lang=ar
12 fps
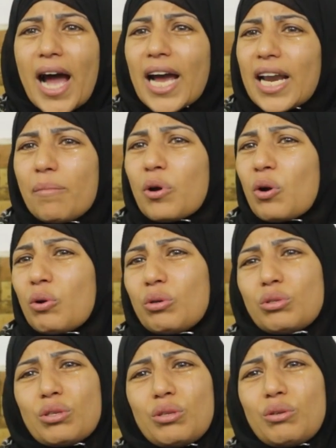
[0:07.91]
أغلى من
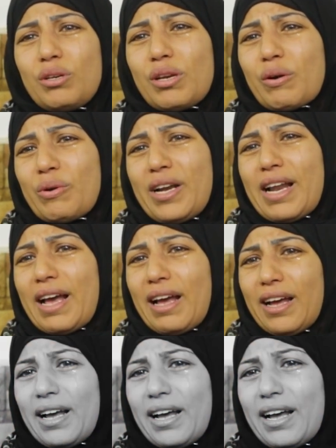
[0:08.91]
كنوز الدنيا
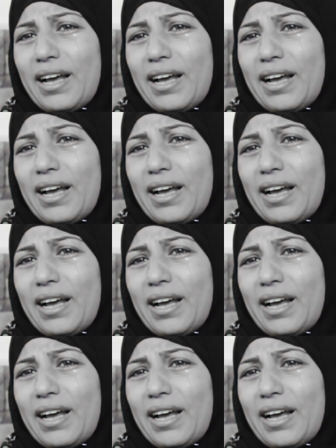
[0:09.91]
كلها